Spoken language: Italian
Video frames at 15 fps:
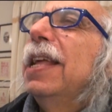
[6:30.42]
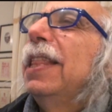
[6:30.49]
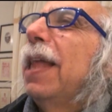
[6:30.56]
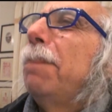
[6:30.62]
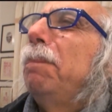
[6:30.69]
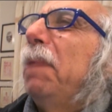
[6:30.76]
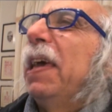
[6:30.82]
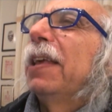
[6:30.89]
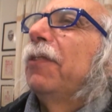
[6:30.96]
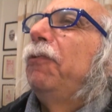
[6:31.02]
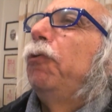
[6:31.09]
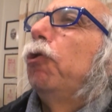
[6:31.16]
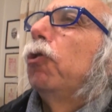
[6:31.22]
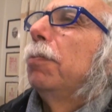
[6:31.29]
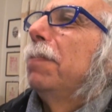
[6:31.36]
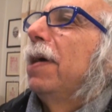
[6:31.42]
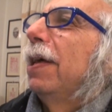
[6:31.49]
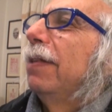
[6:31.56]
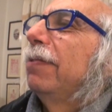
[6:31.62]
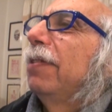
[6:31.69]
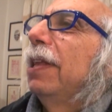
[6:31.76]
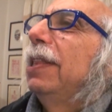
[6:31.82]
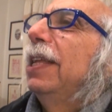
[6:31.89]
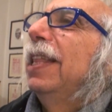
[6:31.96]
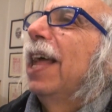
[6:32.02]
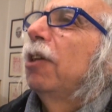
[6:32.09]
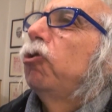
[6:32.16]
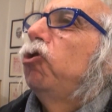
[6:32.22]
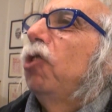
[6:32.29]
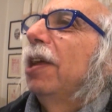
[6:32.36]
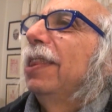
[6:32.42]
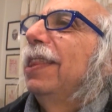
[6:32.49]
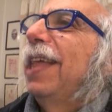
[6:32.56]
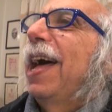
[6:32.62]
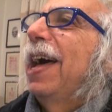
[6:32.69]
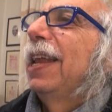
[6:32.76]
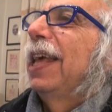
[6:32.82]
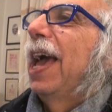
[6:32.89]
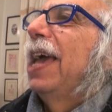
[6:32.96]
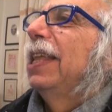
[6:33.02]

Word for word: nella performance e ti lasci andare a